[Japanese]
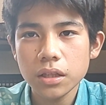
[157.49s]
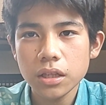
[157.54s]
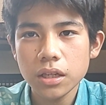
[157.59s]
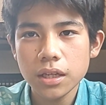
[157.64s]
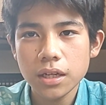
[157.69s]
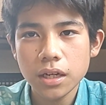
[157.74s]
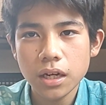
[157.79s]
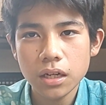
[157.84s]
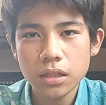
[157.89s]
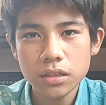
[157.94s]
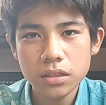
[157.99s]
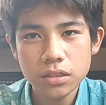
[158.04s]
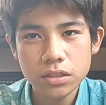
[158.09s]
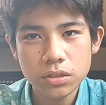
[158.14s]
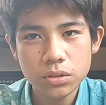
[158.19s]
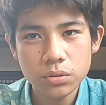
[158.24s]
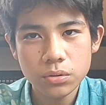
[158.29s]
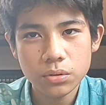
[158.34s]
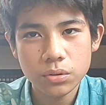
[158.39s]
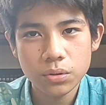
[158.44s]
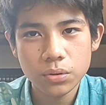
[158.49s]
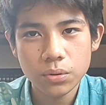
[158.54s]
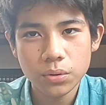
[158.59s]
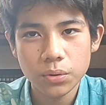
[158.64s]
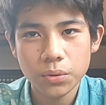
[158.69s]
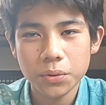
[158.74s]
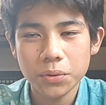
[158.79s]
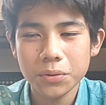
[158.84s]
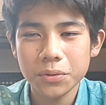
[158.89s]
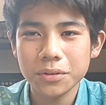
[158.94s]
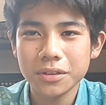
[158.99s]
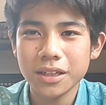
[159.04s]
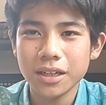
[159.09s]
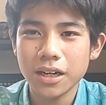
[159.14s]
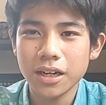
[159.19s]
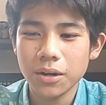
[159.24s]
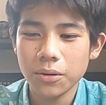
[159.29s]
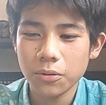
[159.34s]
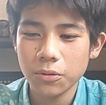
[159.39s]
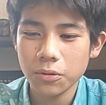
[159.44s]
に関するこの歌
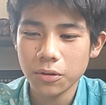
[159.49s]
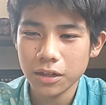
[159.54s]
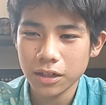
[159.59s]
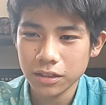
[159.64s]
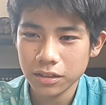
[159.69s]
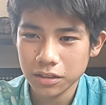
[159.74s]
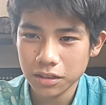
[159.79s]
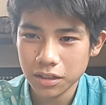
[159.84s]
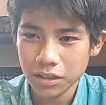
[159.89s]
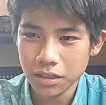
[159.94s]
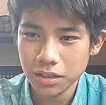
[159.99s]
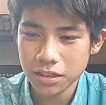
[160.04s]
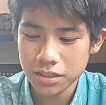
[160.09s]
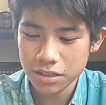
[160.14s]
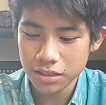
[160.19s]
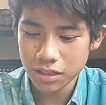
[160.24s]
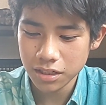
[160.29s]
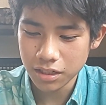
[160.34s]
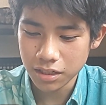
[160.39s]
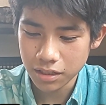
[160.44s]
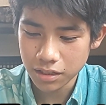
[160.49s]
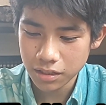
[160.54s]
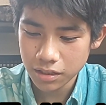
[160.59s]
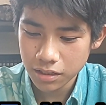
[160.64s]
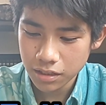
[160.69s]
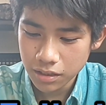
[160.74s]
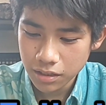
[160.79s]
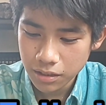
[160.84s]
が多かったですね